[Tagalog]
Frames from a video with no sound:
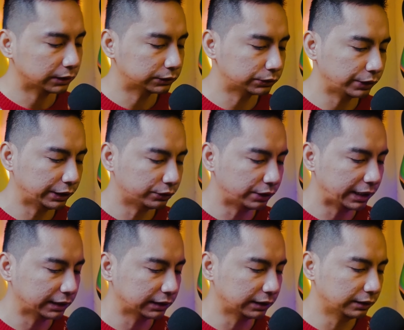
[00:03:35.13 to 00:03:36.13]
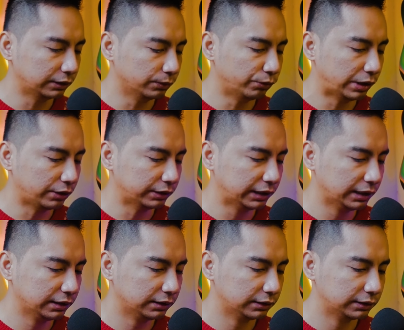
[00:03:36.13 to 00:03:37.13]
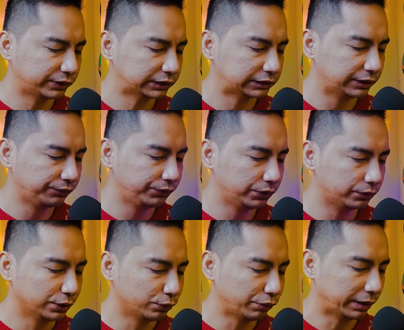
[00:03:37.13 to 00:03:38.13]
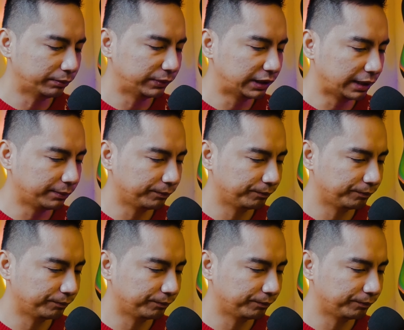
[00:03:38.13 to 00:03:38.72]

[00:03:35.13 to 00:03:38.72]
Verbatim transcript: So, ito, ayan, nagkumuha ako ng first review, yung webcam.